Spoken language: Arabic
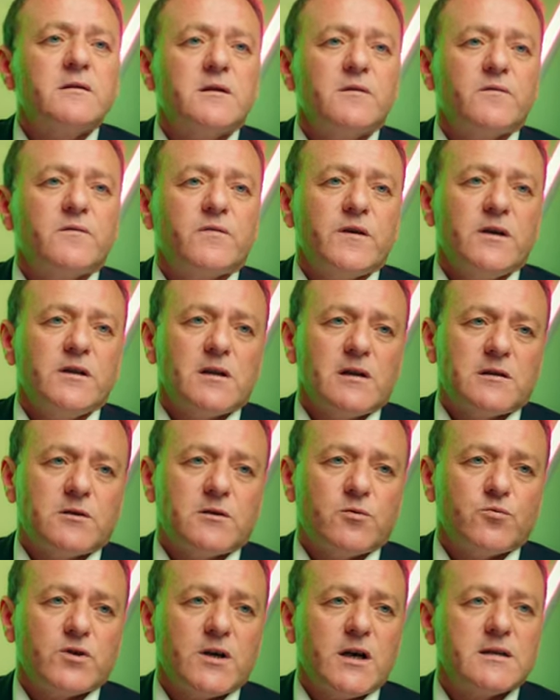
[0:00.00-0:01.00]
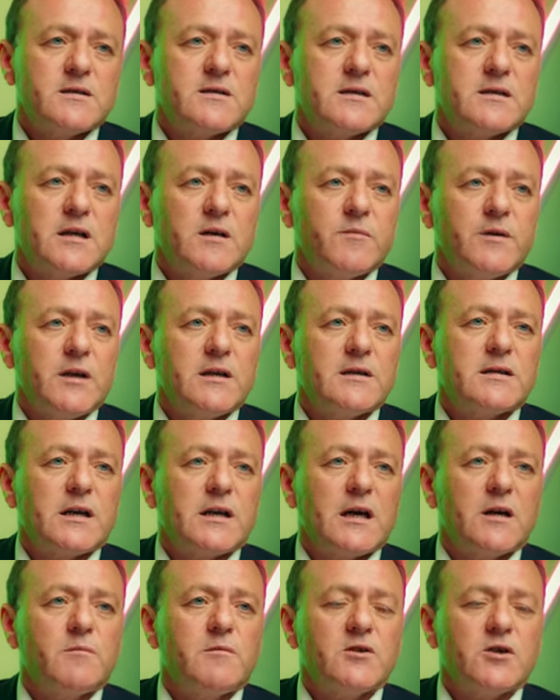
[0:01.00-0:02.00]
تنفيذا التوجيهات الساميه
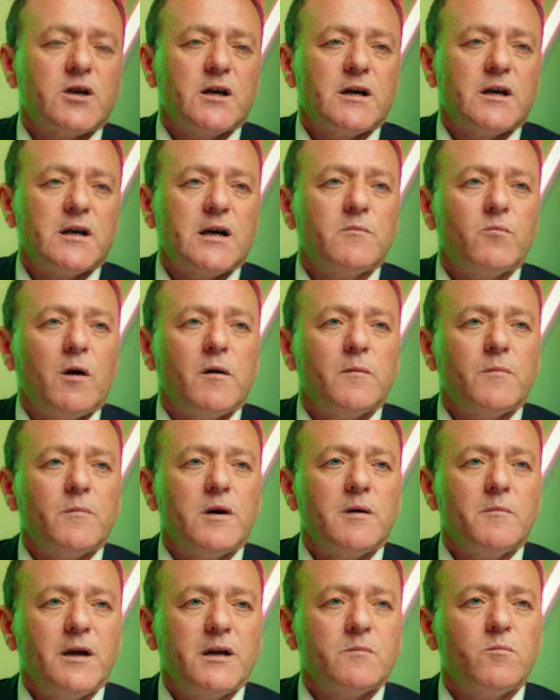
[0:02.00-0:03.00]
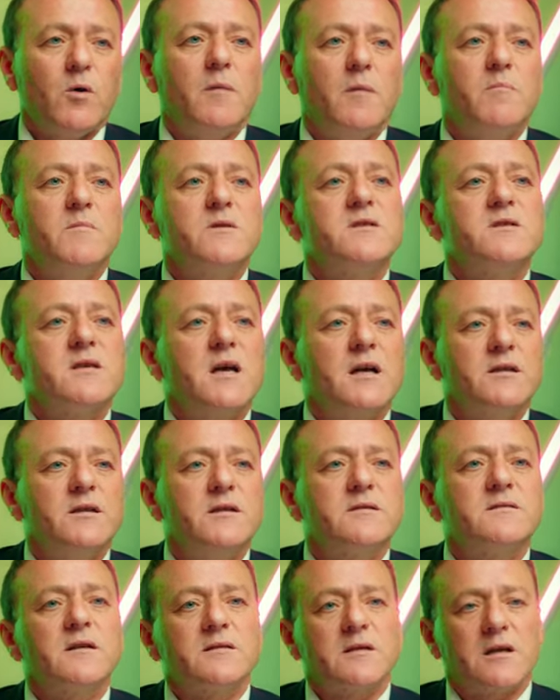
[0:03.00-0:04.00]
لصاحب الجلاله الملك محمد
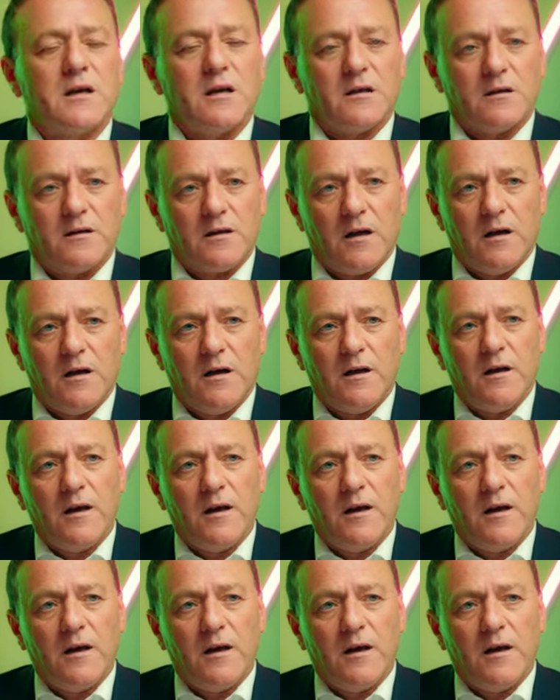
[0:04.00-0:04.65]
السادس نصره الله